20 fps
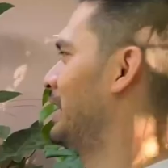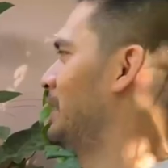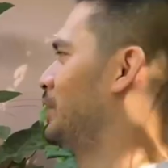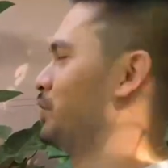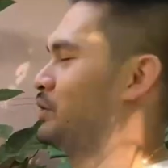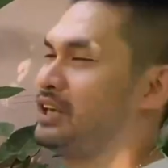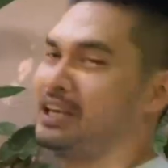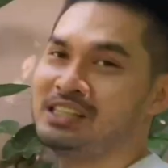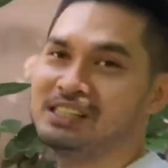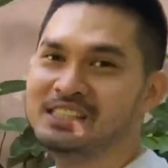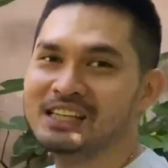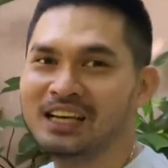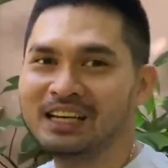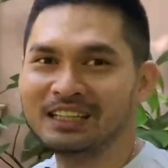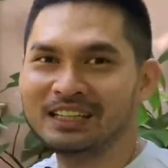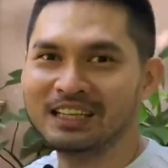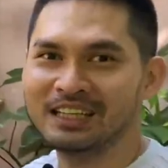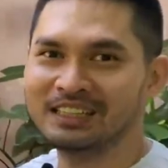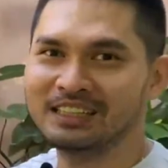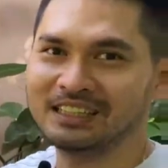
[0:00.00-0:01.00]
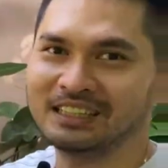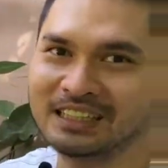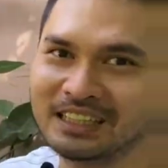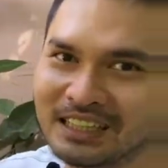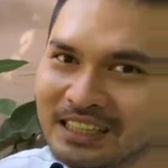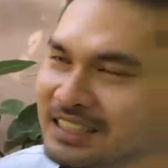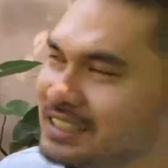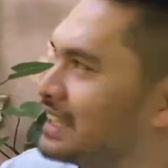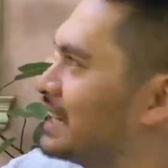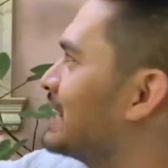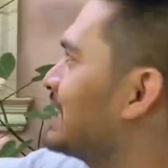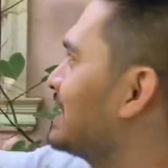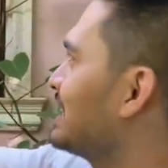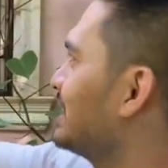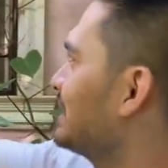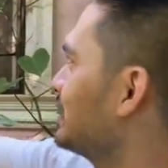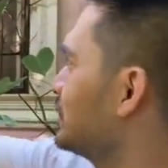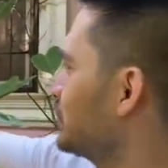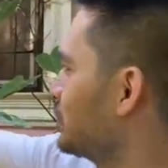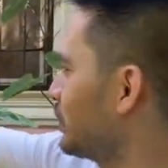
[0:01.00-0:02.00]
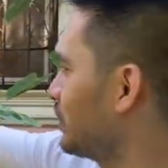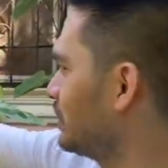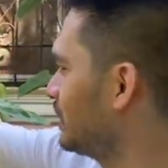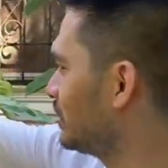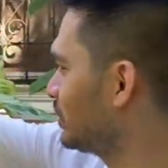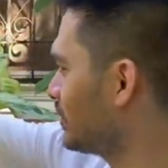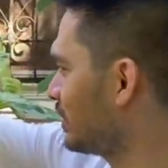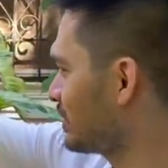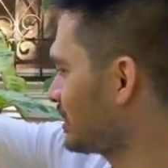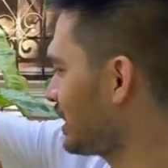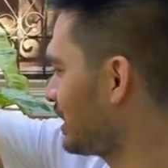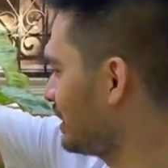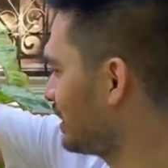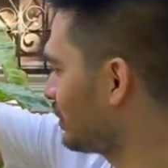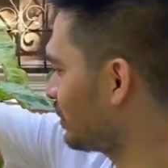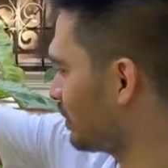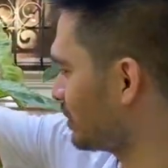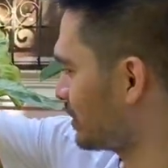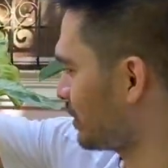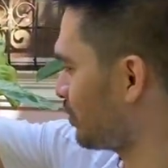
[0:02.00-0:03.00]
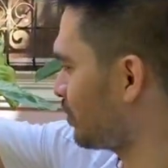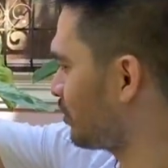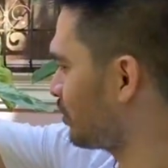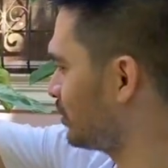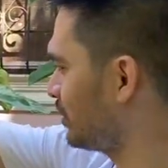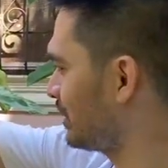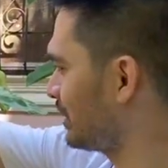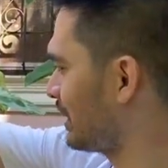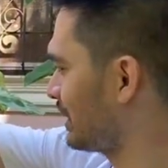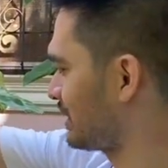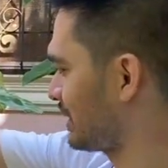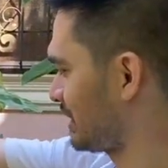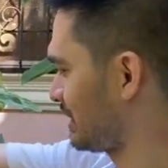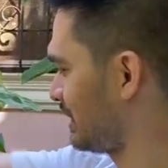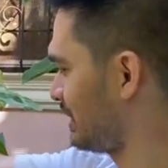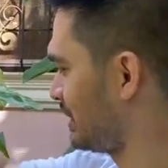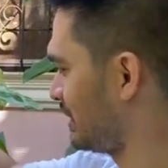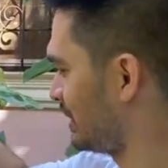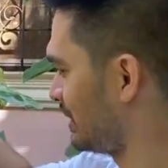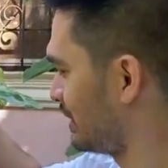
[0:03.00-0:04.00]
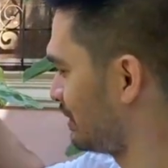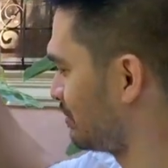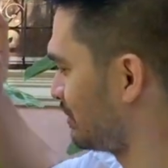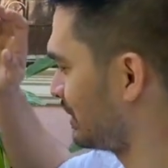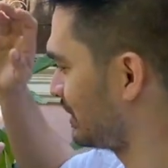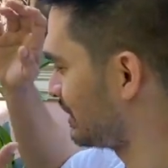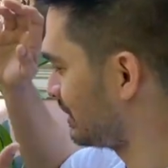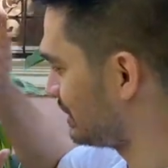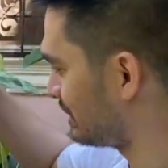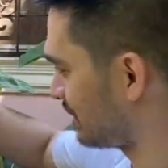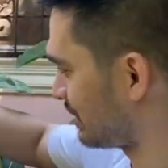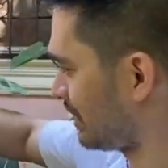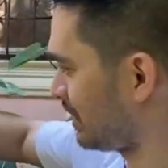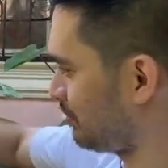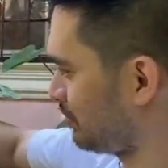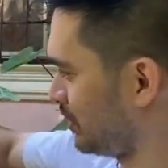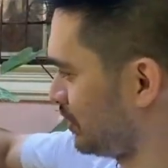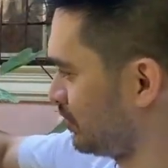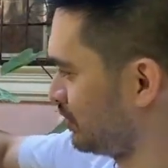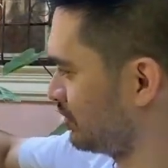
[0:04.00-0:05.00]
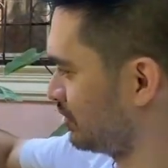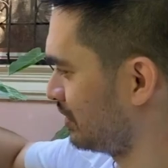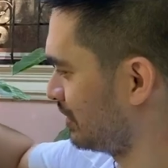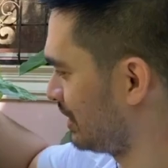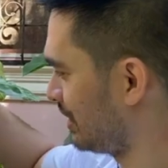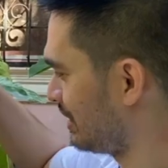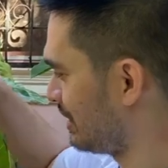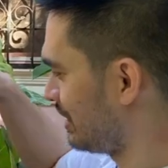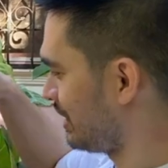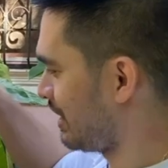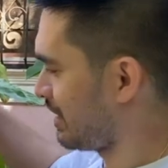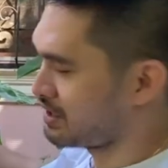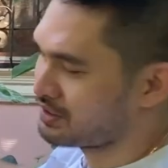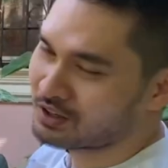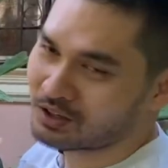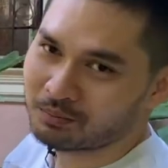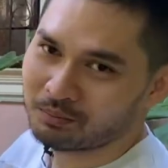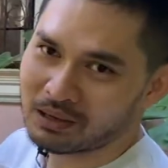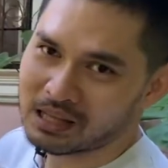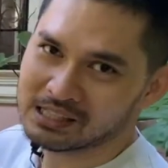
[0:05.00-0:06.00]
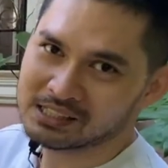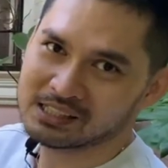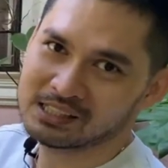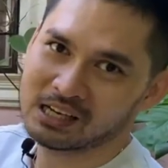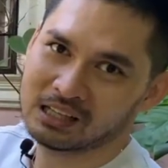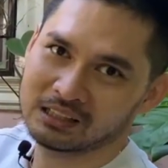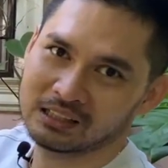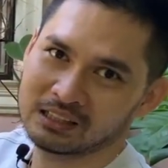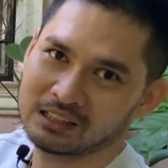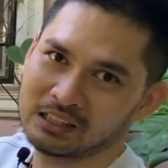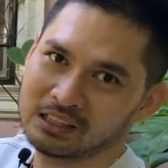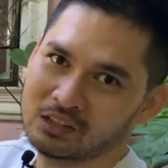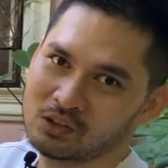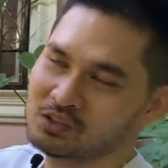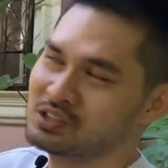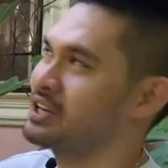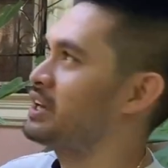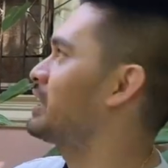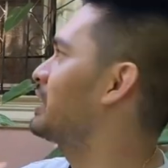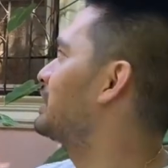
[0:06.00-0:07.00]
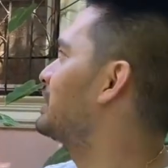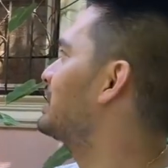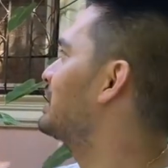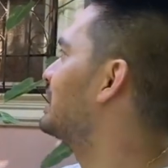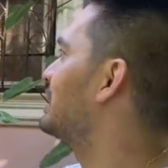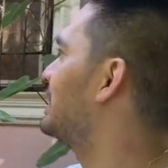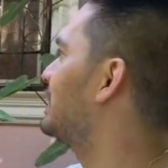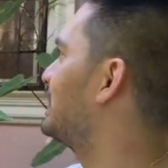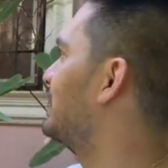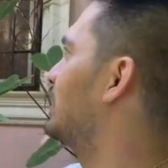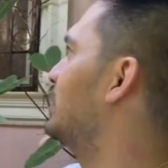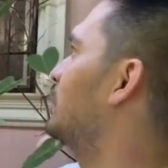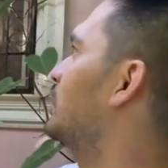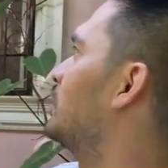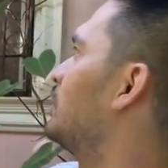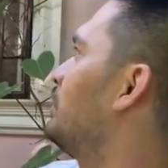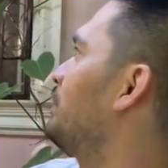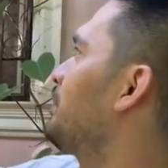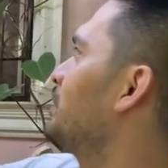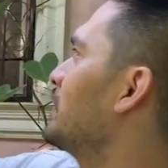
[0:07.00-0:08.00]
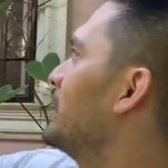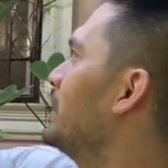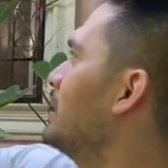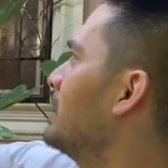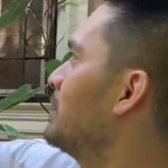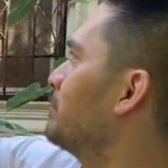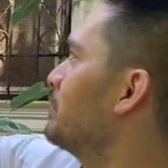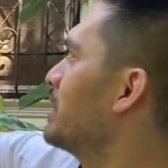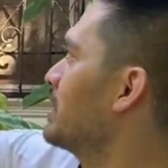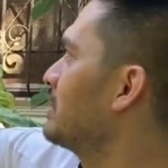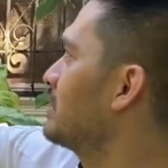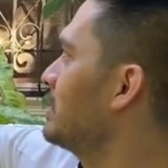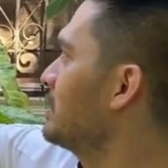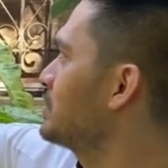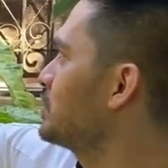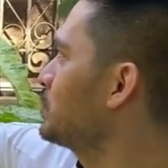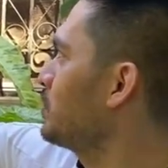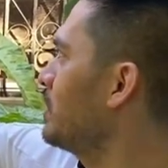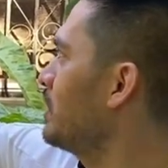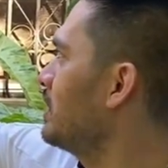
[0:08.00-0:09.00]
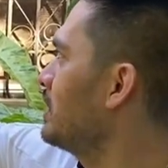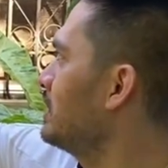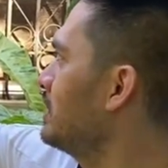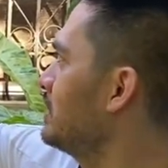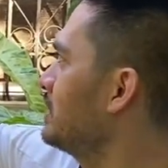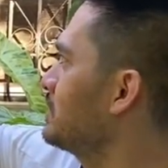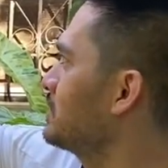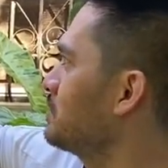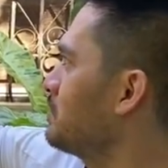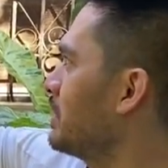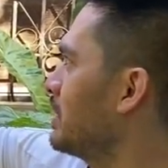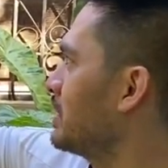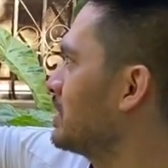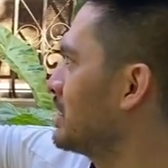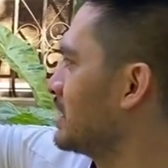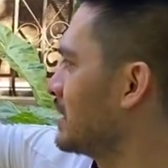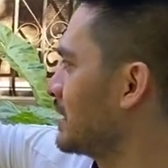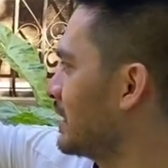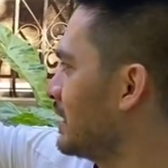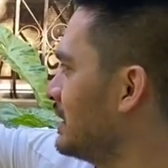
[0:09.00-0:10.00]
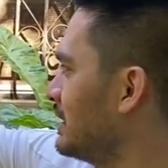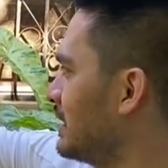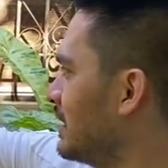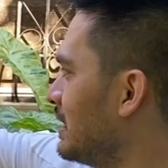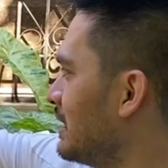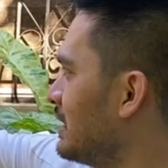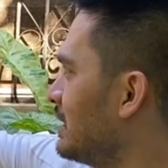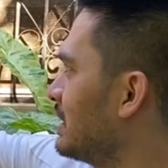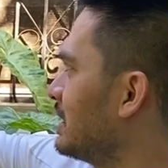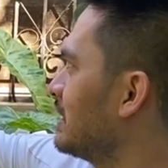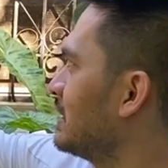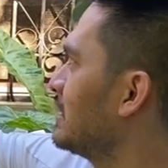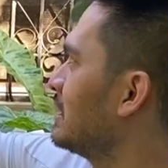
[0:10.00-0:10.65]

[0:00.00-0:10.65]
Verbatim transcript: alocasia na tigrina. So dito na siya, hindi ko na siya kukunin guys kasi madidistract yung other plants natin dito sa area na ito. But this one is my tigrina